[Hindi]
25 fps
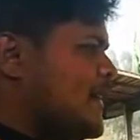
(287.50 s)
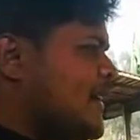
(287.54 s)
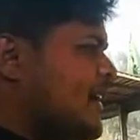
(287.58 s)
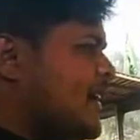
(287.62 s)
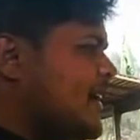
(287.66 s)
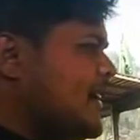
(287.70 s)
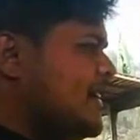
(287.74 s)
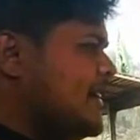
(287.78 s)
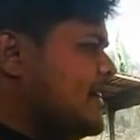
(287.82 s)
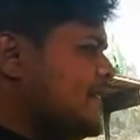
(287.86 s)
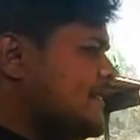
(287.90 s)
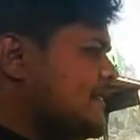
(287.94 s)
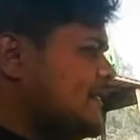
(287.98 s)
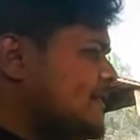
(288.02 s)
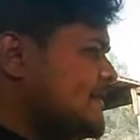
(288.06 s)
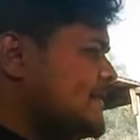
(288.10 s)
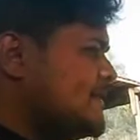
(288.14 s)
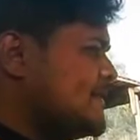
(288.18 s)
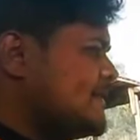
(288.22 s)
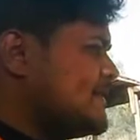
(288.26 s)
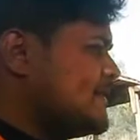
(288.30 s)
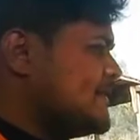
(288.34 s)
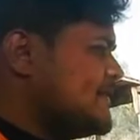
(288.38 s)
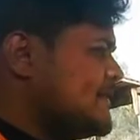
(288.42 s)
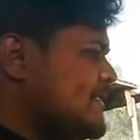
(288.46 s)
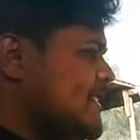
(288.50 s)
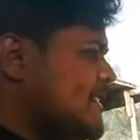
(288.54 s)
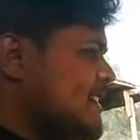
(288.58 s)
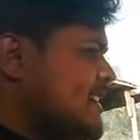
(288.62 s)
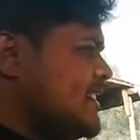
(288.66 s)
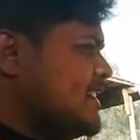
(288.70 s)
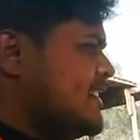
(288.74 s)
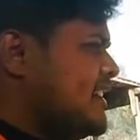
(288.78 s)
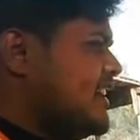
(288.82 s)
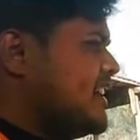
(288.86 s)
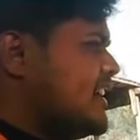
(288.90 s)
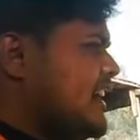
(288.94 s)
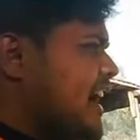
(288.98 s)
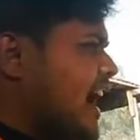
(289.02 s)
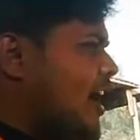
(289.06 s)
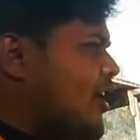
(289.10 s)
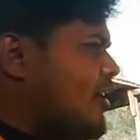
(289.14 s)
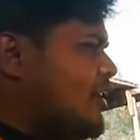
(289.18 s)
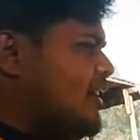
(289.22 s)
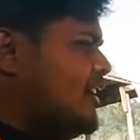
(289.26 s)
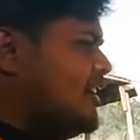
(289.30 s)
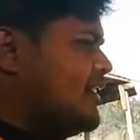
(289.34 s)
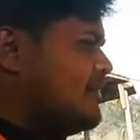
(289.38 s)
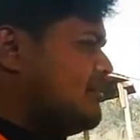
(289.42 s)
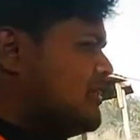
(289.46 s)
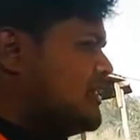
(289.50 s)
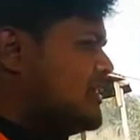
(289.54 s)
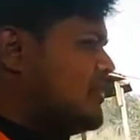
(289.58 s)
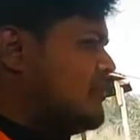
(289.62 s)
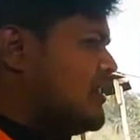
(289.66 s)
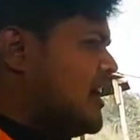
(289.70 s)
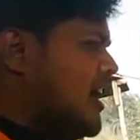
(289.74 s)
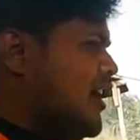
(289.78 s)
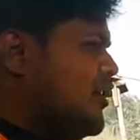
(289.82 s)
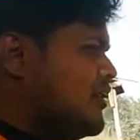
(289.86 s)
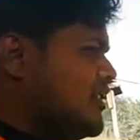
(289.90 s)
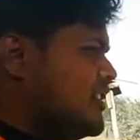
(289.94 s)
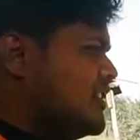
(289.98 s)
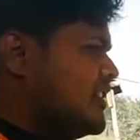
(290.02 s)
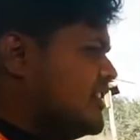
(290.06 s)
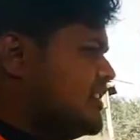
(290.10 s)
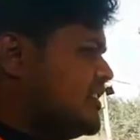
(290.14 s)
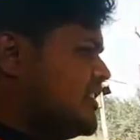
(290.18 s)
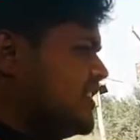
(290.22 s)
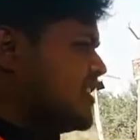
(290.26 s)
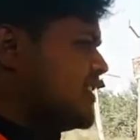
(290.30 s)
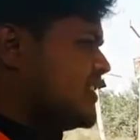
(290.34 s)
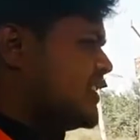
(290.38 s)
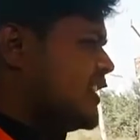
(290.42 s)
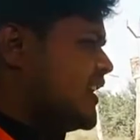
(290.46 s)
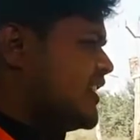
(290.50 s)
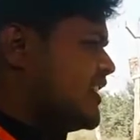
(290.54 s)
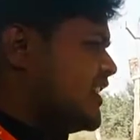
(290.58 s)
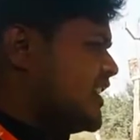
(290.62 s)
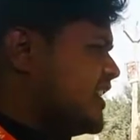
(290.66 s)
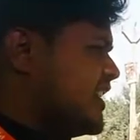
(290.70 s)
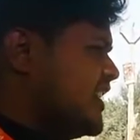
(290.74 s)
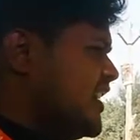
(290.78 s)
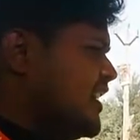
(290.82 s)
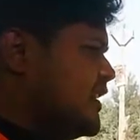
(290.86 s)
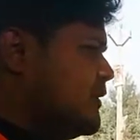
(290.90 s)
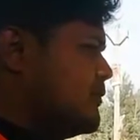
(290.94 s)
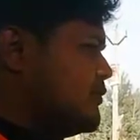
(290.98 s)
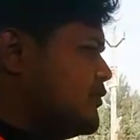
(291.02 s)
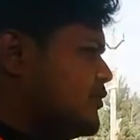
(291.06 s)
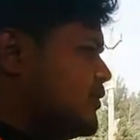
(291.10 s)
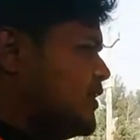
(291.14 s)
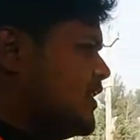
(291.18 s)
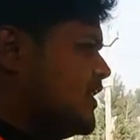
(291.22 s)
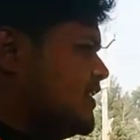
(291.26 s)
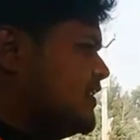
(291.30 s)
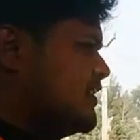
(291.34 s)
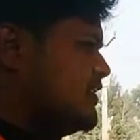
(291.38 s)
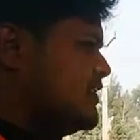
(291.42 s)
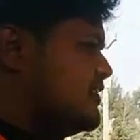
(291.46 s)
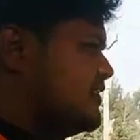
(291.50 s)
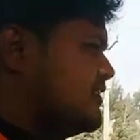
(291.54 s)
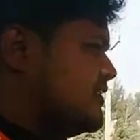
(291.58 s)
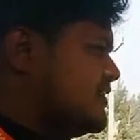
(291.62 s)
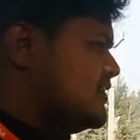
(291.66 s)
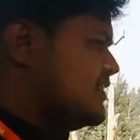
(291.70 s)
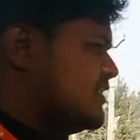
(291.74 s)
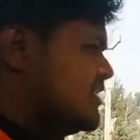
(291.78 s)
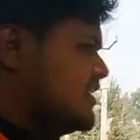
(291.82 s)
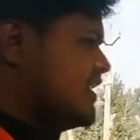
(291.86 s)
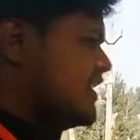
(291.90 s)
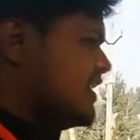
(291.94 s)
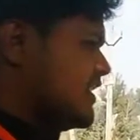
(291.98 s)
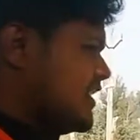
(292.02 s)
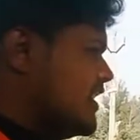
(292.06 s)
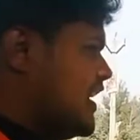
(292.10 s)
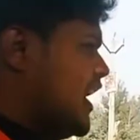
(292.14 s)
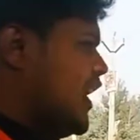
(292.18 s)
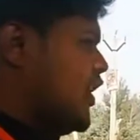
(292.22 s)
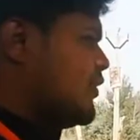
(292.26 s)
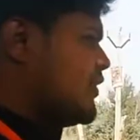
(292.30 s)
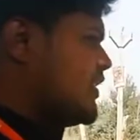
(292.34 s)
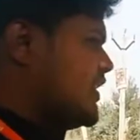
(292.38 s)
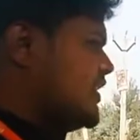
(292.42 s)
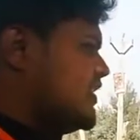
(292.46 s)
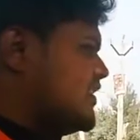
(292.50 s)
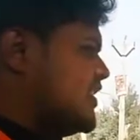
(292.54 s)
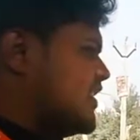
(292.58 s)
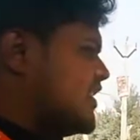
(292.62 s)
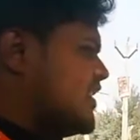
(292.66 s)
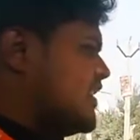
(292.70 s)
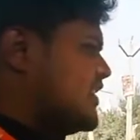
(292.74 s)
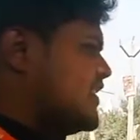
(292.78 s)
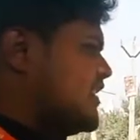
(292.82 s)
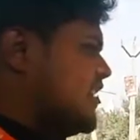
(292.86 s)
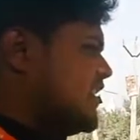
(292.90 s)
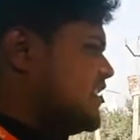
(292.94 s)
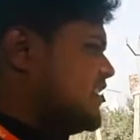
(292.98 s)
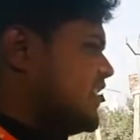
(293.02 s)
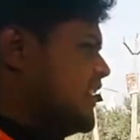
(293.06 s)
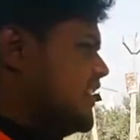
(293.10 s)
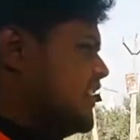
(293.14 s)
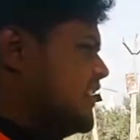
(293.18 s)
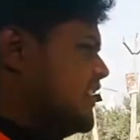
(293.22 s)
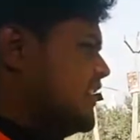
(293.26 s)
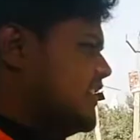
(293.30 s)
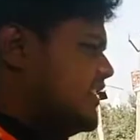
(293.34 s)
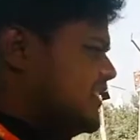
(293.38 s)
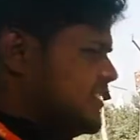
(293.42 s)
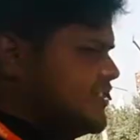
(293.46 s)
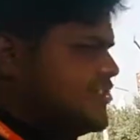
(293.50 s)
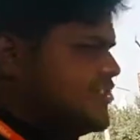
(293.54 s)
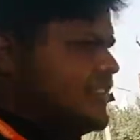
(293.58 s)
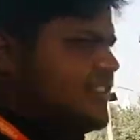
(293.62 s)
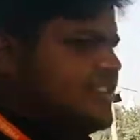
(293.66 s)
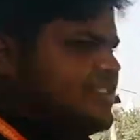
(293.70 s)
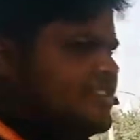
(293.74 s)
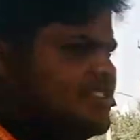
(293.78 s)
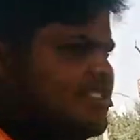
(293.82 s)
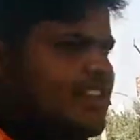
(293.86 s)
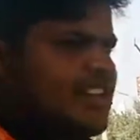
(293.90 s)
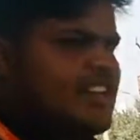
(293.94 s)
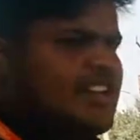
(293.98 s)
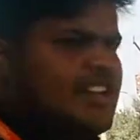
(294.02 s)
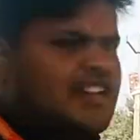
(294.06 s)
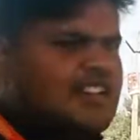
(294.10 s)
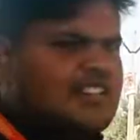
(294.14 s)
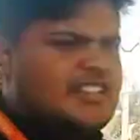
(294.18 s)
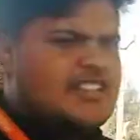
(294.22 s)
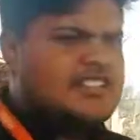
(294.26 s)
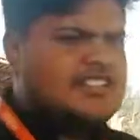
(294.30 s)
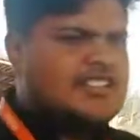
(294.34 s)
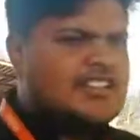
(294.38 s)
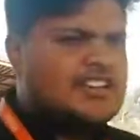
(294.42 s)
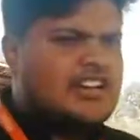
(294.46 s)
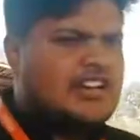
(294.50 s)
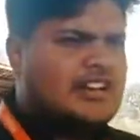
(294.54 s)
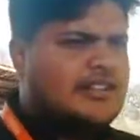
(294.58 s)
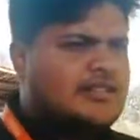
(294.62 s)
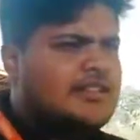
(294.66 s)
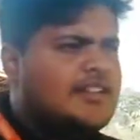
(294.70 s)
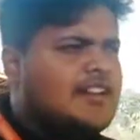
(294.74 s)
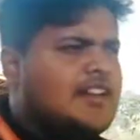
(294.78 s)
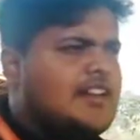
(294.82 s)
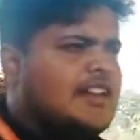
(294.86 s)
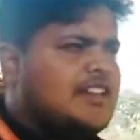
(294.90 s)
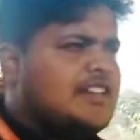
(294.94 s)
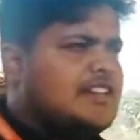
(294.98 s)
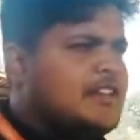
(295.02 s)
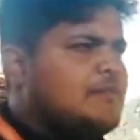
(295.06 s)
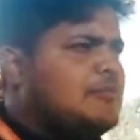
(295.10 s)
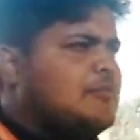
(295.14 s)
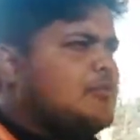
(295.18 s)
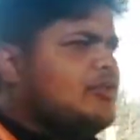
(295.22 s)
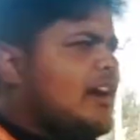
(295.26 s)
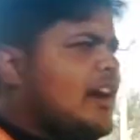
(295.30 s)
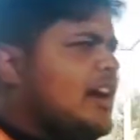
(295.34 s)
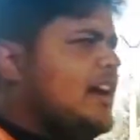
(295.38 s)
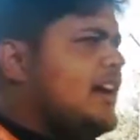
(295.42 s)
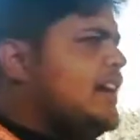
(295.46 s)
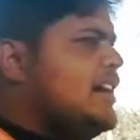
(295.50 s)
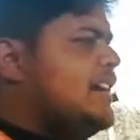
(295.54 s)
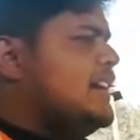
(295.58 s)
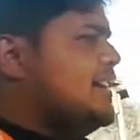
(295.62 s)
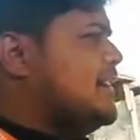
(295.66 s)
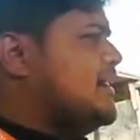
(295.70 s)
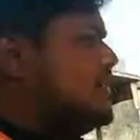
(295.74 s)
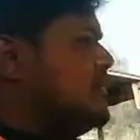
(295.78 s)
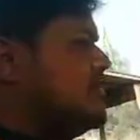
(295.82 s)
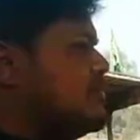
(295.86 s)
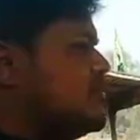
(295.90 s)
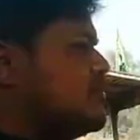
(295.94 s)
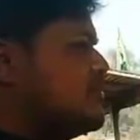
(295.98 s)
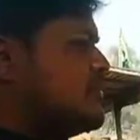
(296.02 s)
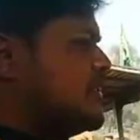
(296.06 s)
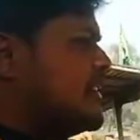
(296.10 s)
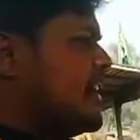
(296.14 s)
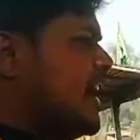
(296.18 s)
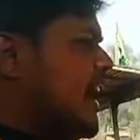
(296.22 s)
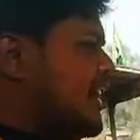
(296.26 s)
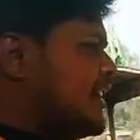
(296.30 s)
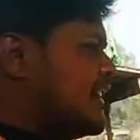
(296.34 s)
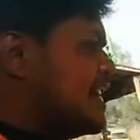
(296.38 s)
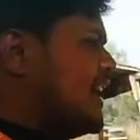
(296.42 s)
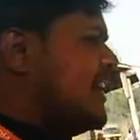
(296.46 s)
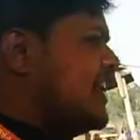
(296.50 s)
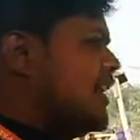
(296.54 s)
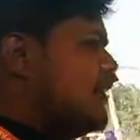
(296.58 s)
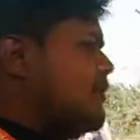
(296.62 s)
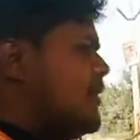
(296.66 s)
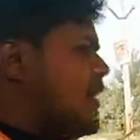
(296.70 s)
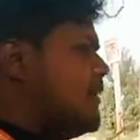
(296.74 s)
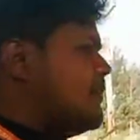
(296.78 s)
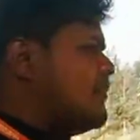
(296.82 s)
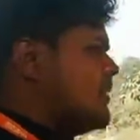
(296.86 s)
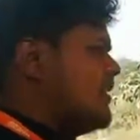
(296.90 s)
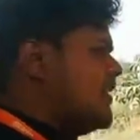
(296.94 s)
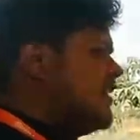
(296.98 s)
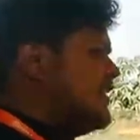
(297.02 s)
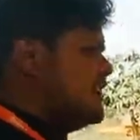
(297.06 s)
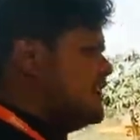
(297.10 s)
हाँ ये गांव है मतलब गांव के अंतर्गत आता है क्या ये पूरा हाँ, गांव के अंतर्गत आता है अच्छा अच्छा ये जगह ये पूरा कहाँ क्या नाम है आपका